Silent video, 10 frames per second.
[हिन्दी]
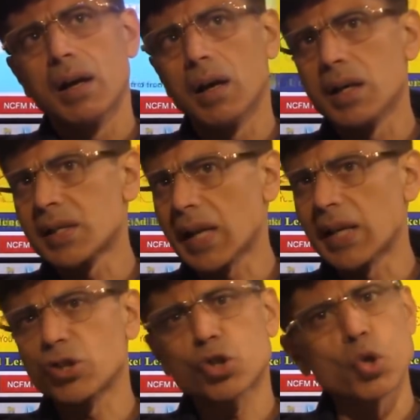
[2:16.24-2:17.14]

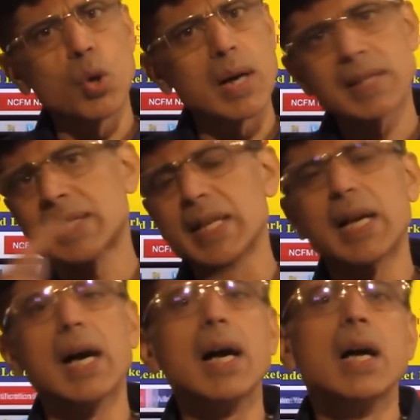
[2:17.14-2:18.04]
सात सौ अस्सी
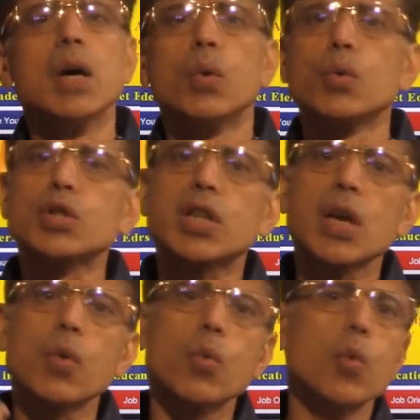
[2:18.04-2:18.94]
का
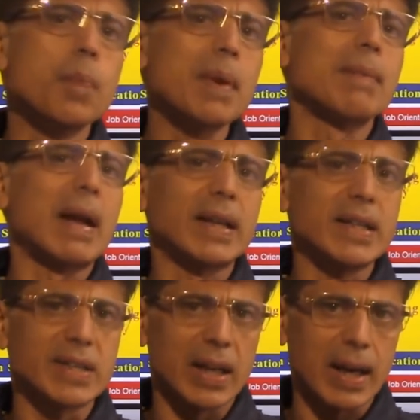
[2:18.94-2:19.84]
उसके ऊपर
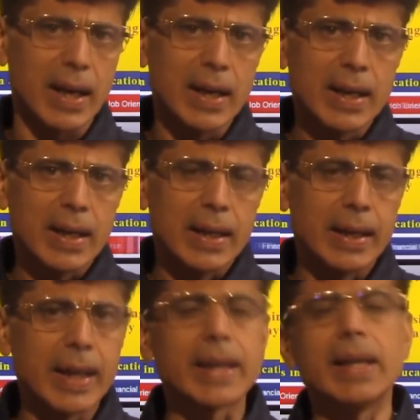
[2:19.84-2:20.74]
मार्केट चल रहा है
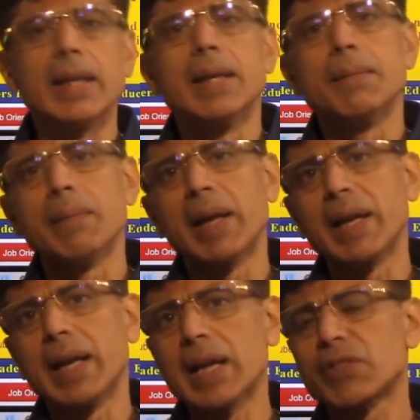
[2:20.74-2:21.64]
लेकिन
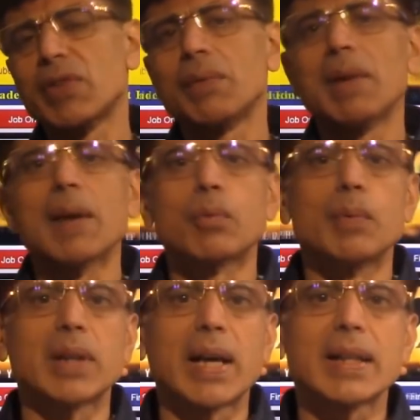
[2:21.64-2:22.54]
मैंने लास्ट वीक भी आपको
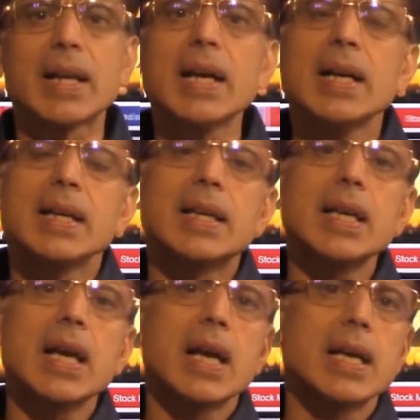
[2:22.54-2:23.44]
बताया था
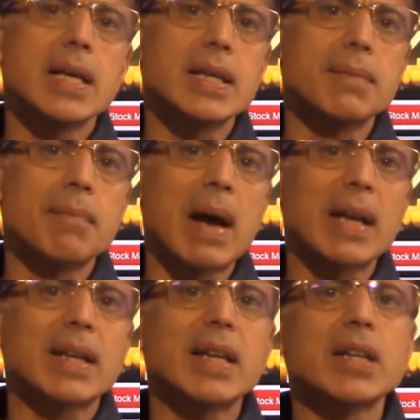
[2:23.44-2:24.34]
कि
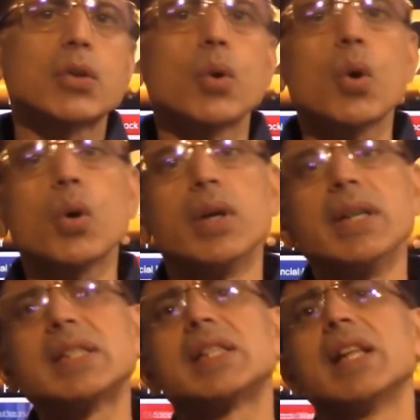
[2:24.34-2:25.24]
मार्केट को
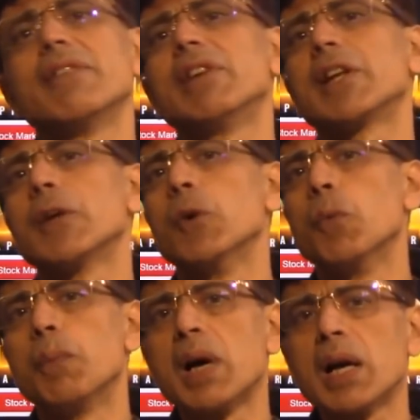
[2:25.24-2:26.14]
इस लेवल के
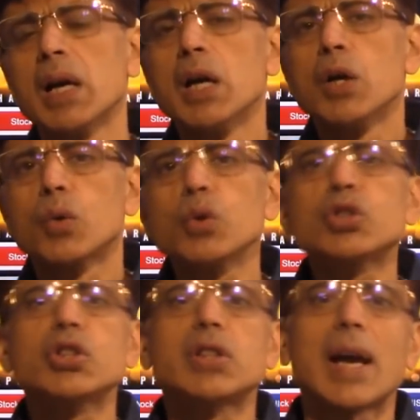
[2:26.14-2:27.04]
ऊपर
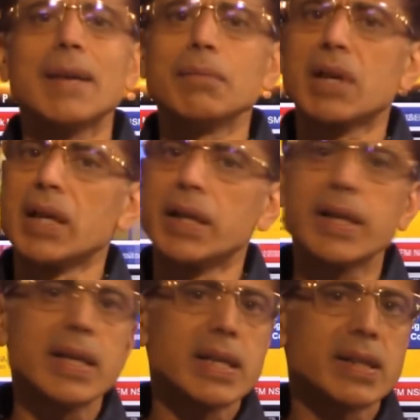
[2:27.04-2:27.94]
कुछ टाइम के
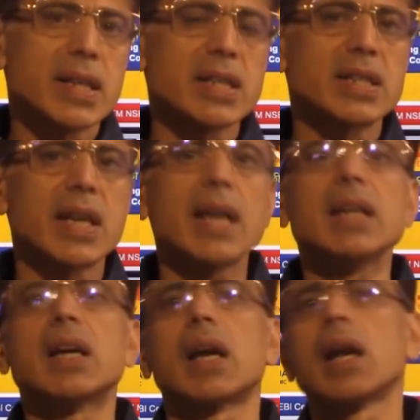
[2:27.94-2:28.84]
लिए
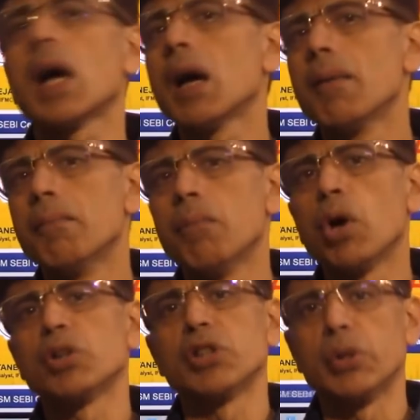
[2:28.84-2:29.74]
सस्टेन करना
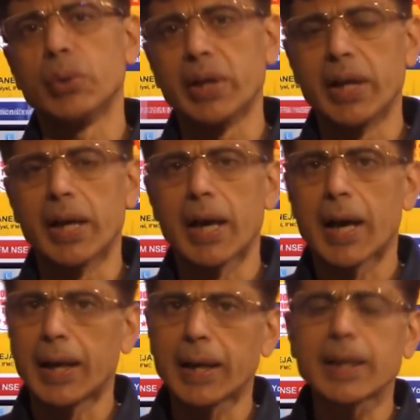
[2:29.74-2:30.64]
बहुत ज़रूरी है
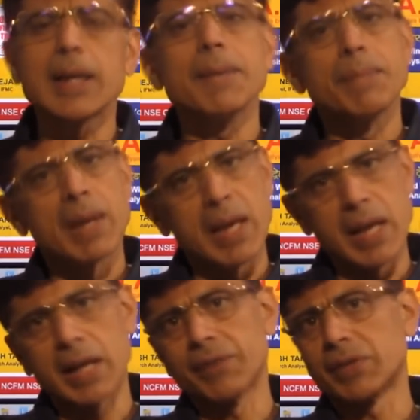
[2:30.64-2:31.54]
हालांकि
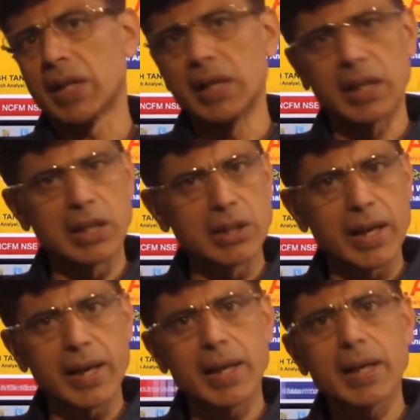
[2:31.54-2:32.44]
एक हफ्ता निकल
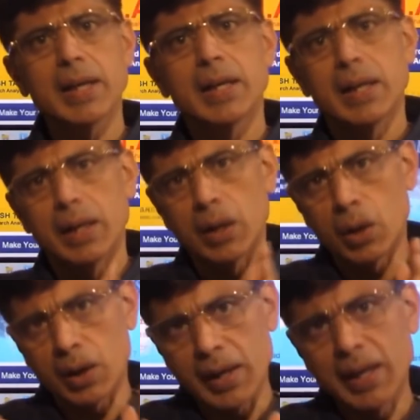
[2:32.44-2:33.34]
गया है
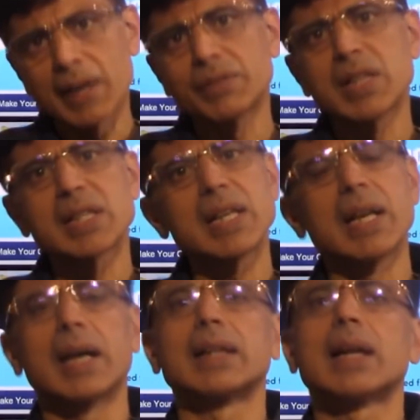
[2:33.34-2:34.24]
और एक हफ्ते से
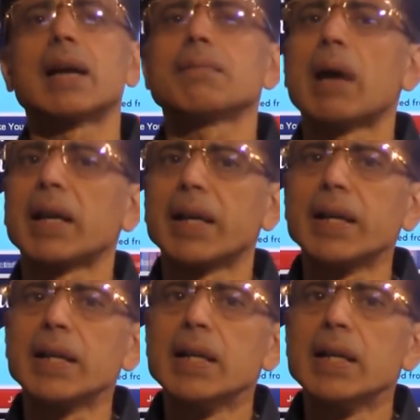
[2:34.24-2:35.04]
लगातार मार्केट